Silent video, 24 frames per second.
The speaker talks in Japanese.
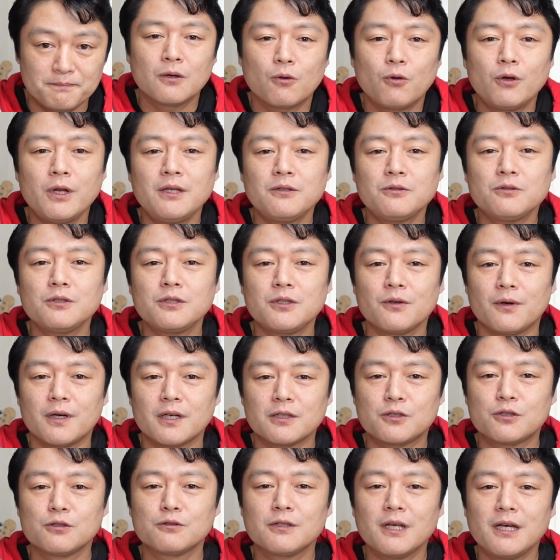これについては
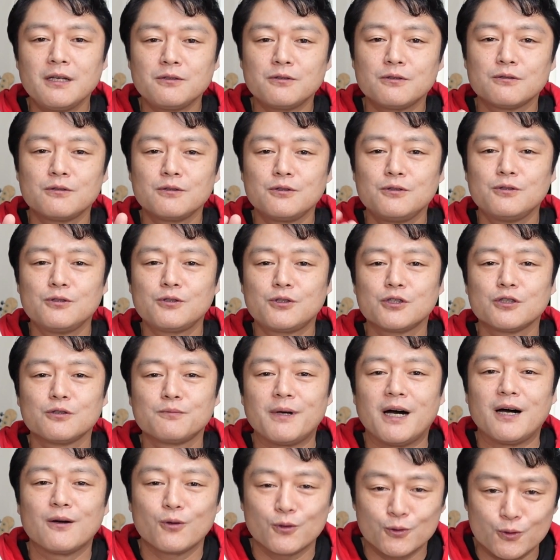取材する
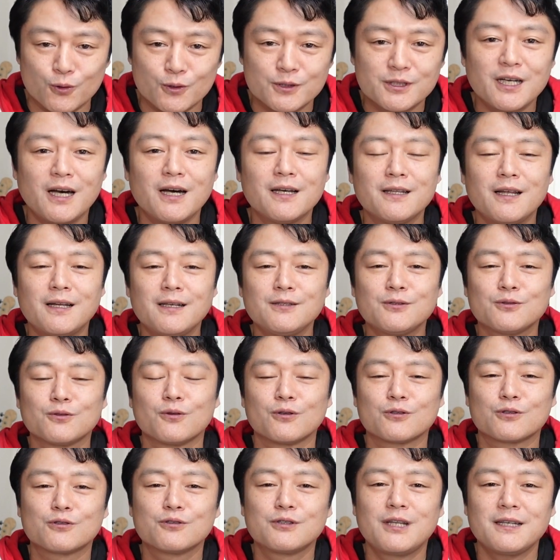YouTuber ことジャーナリスト
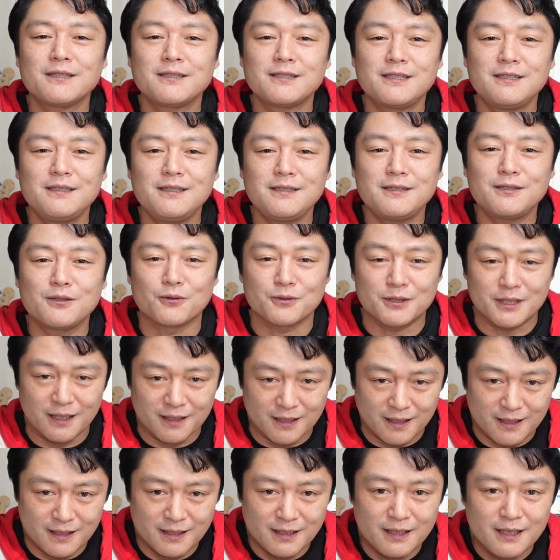の須田慎一郎さん
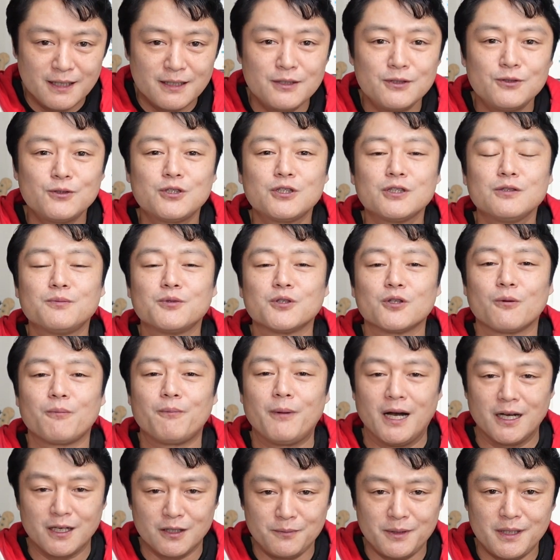が YouTube の
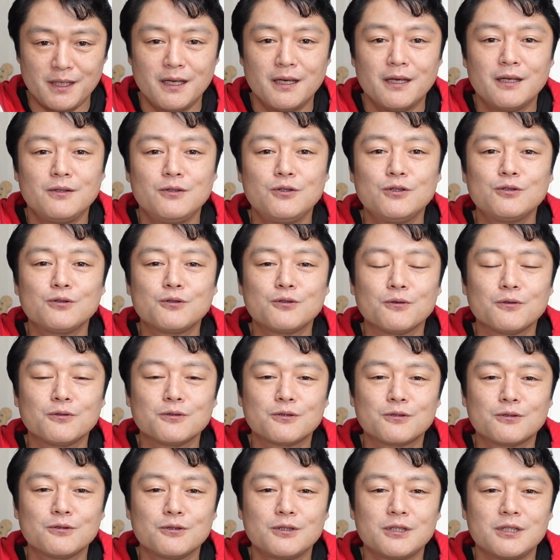番組入足
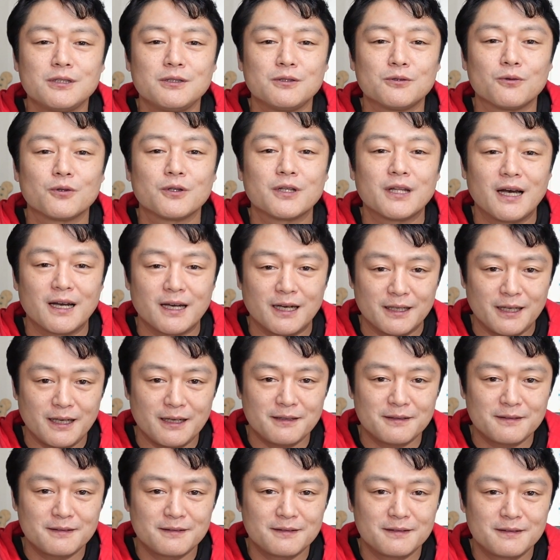通信の中で
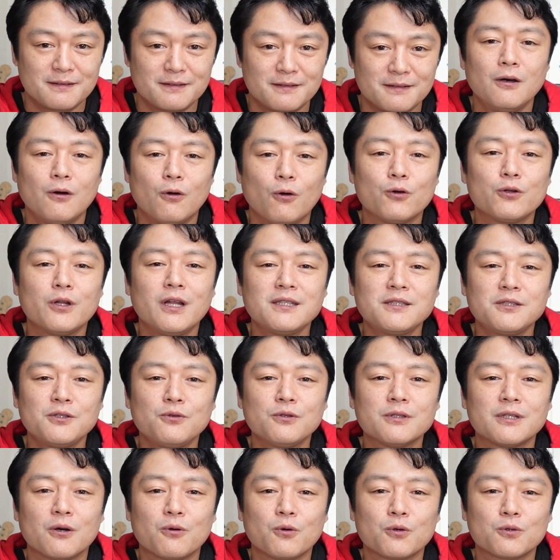同じよ
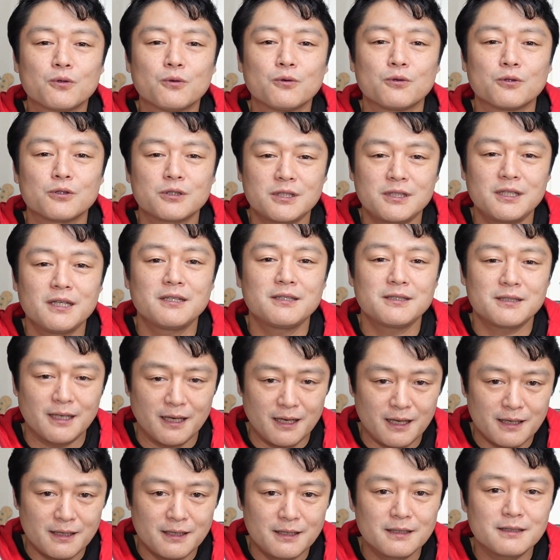うなことを指摘さ
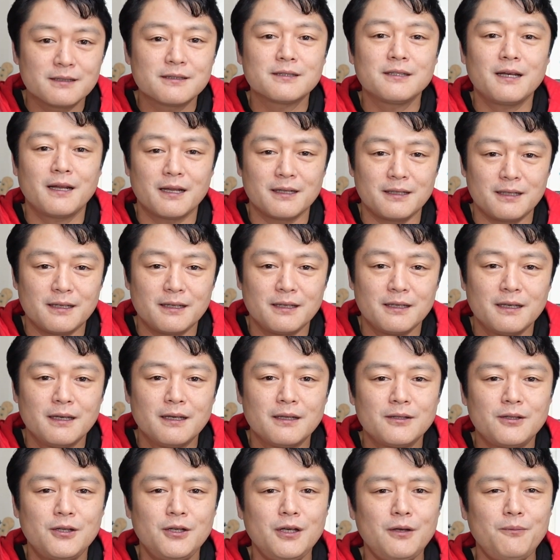れ、さらに
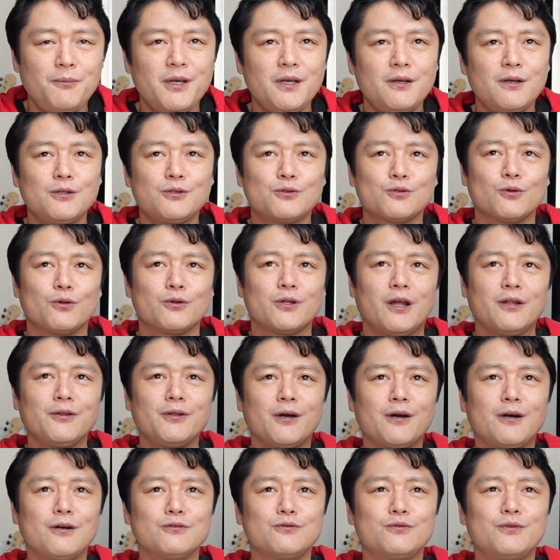TBS のなん
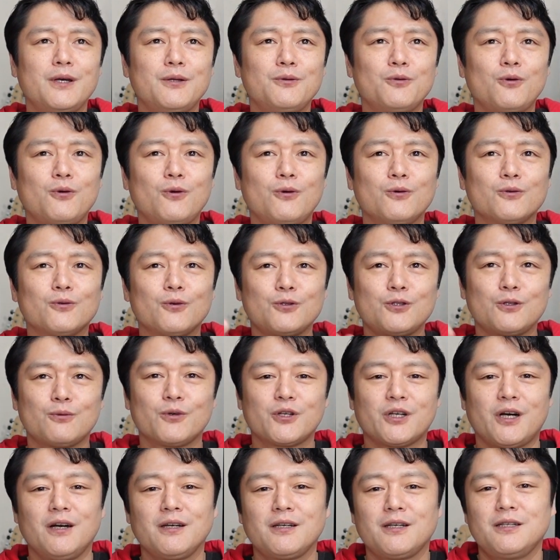だか上の方の人も
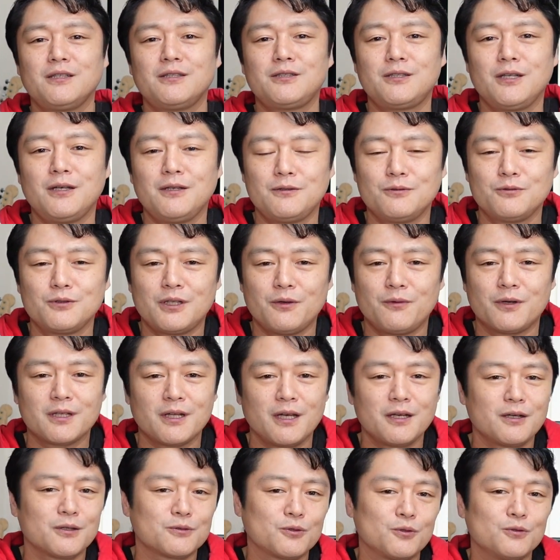関係しているんでは
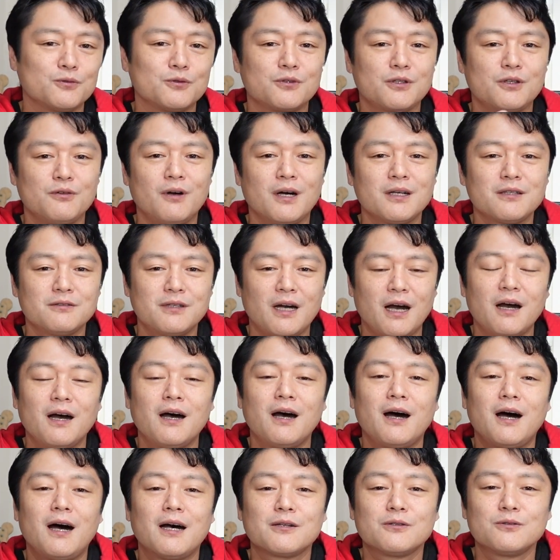ないかという疑惑
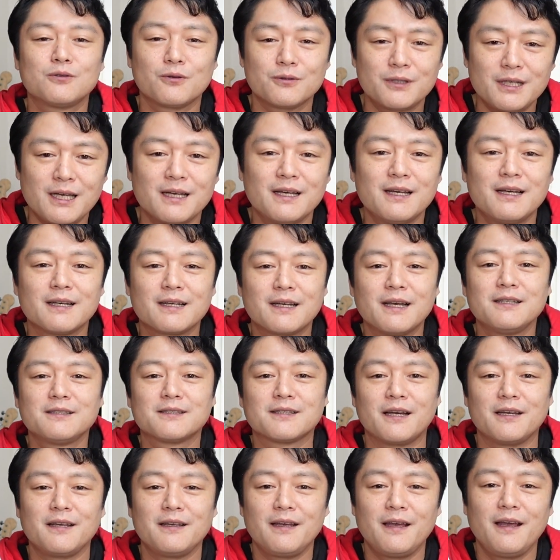があるので、現
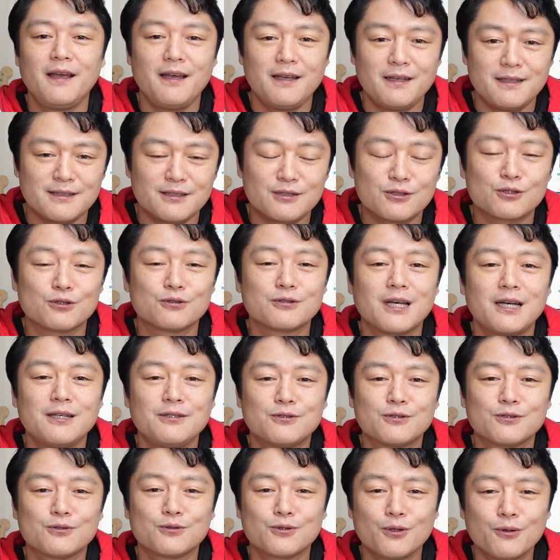在鋭意取材
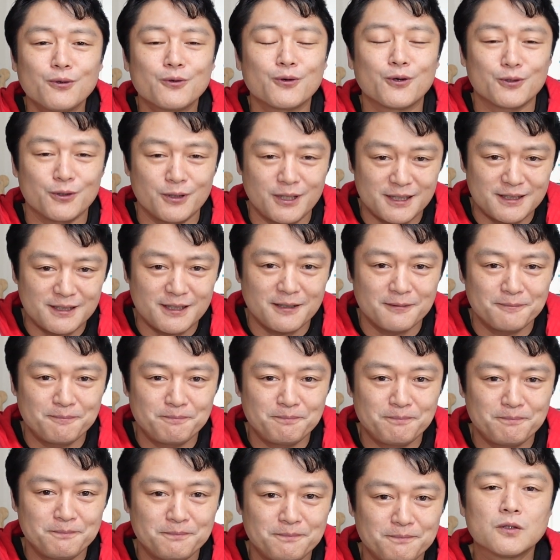中とのことでした。
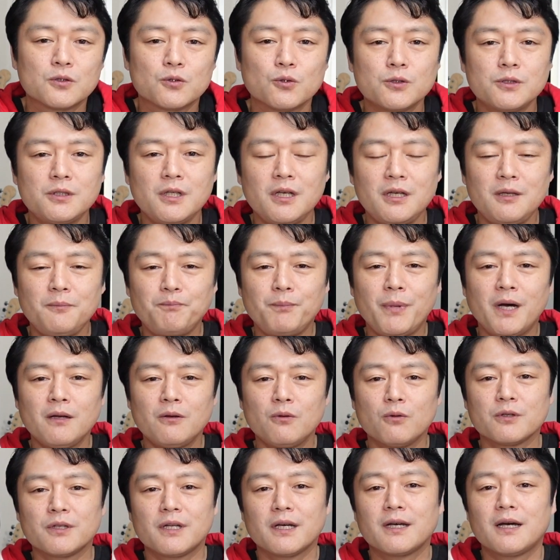そして一般
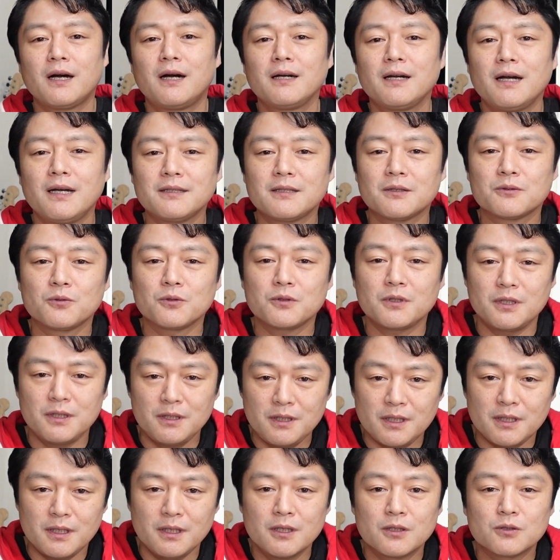論で考えたとき
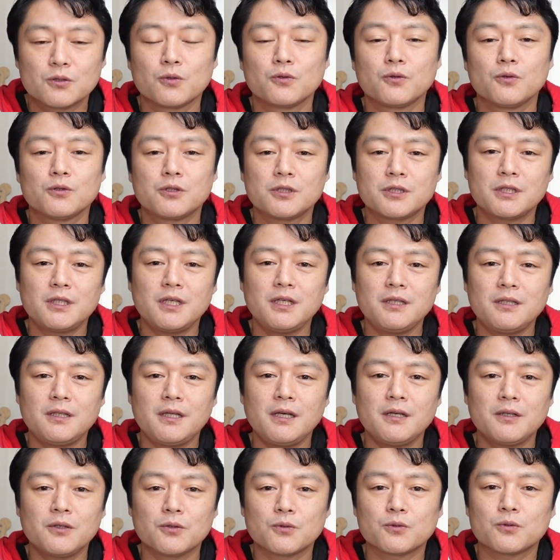に、その資金
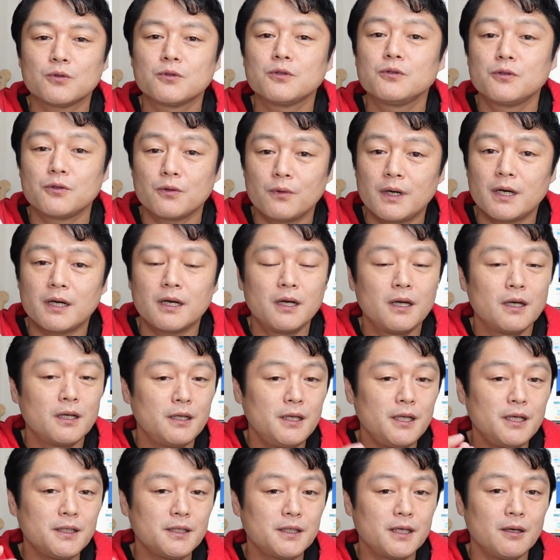提供というのは、
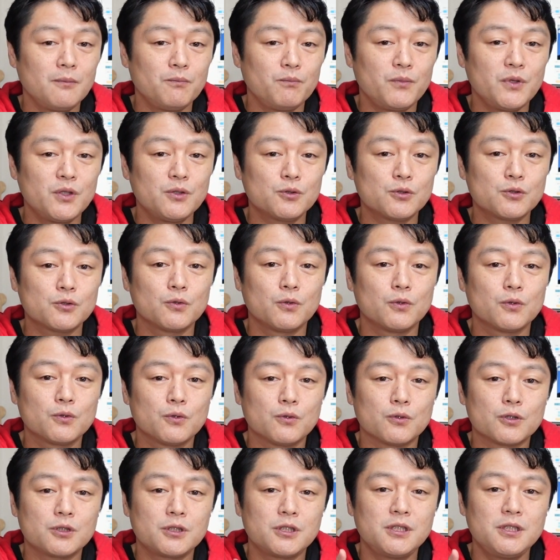立憲民主党
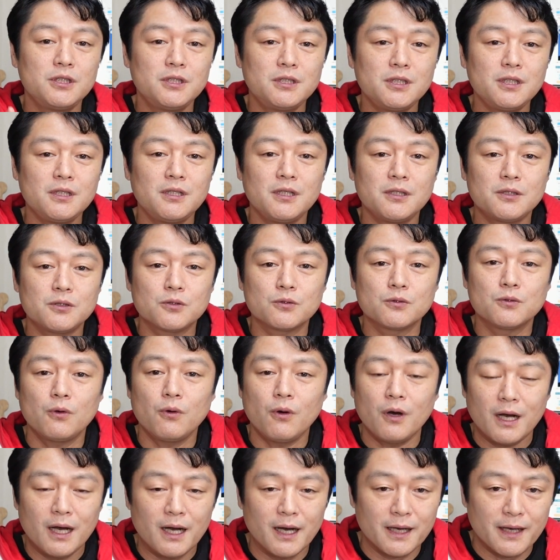の支持率
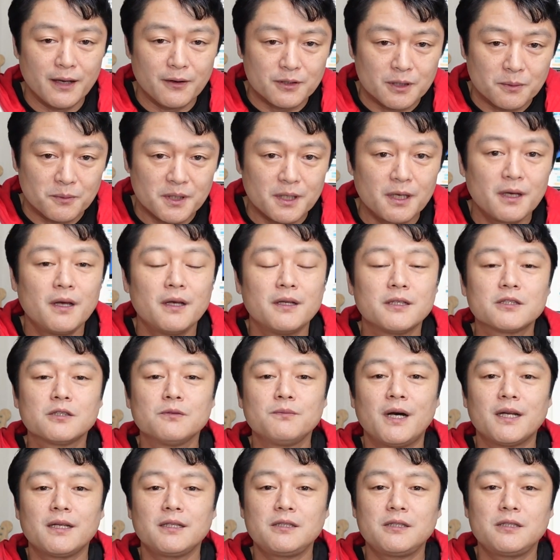を上げるため、つ
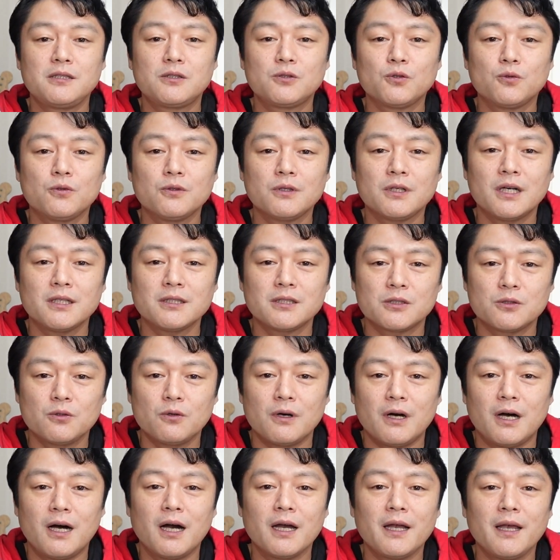まり市場価値
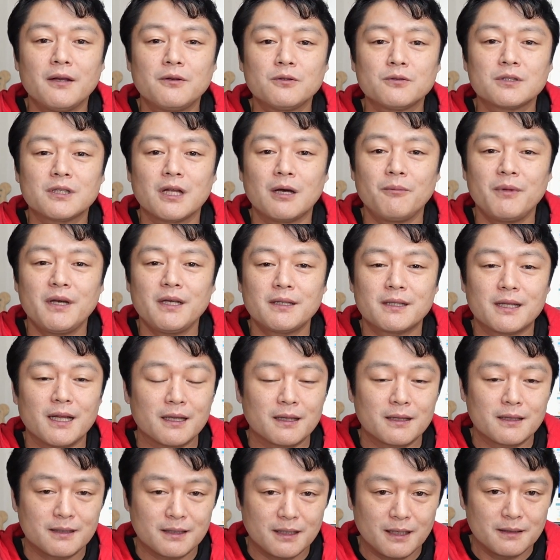を上げるため
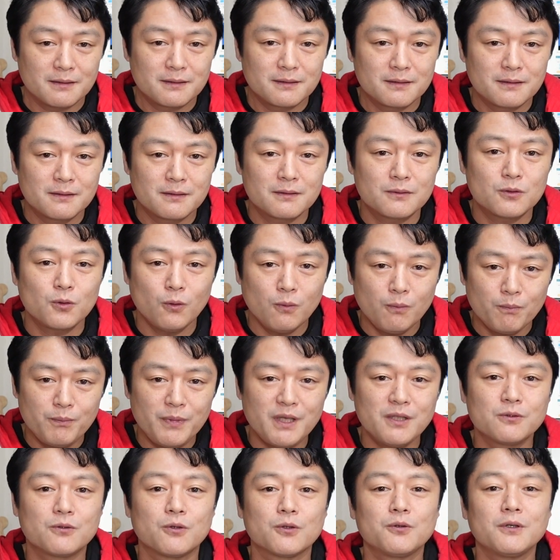だったと
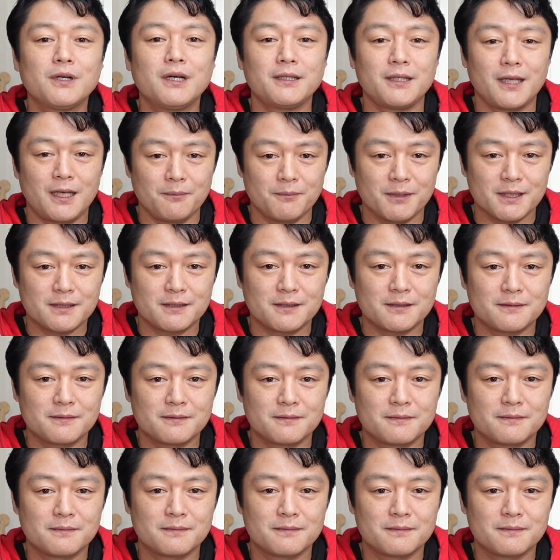見ることができます。